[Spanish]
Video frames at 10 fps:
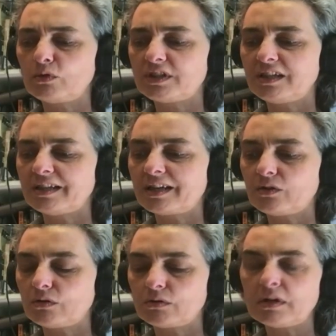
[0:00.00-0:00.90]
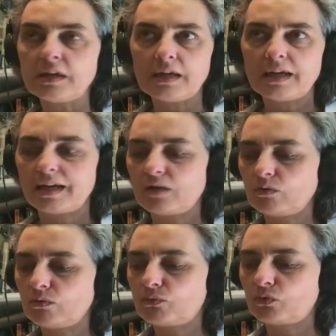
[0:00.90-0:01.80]
multitudinario
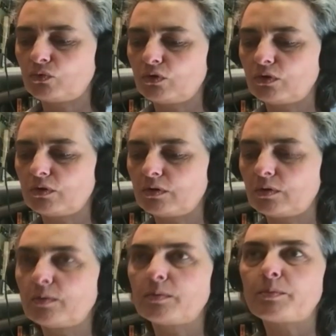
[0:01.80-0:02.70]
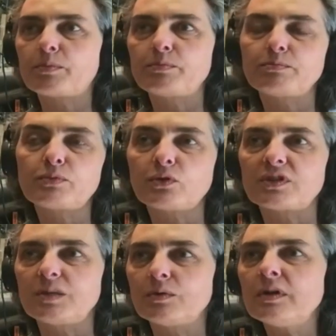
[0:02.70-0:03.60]
en un futuro
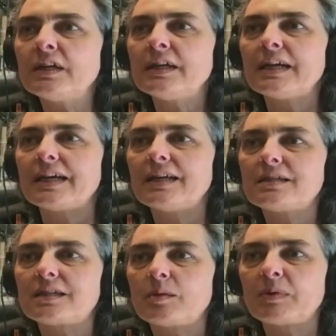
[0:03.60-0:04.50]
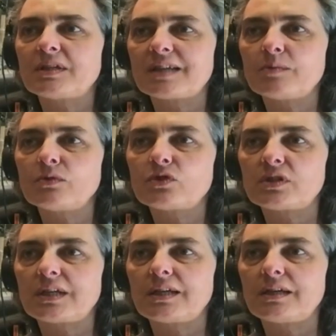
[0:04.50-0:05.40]
próximo es que
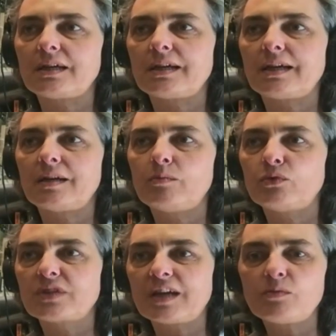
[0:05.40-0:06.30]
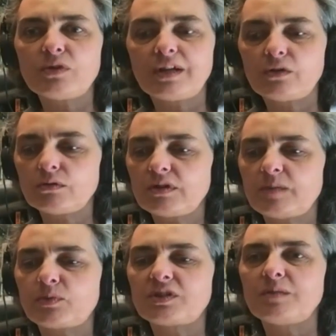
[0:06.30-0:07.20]
pensamos eh, en buscar modelo
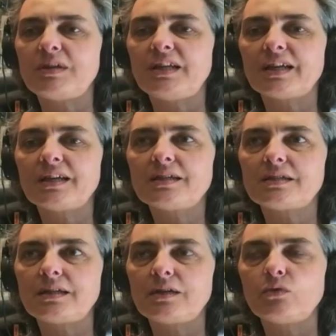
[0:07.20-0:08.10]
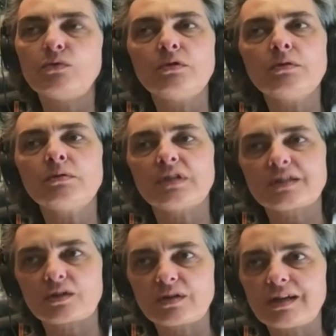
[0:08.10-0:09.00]
y posibilidades de, uno,
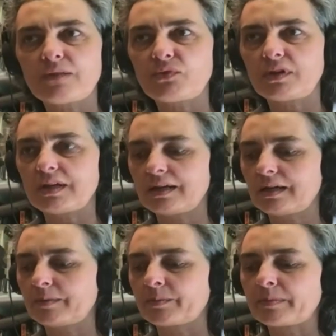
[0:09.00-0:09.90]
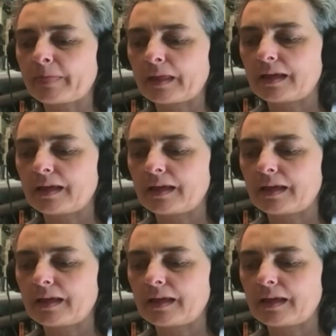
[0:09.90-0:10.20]
desarrollar la, la,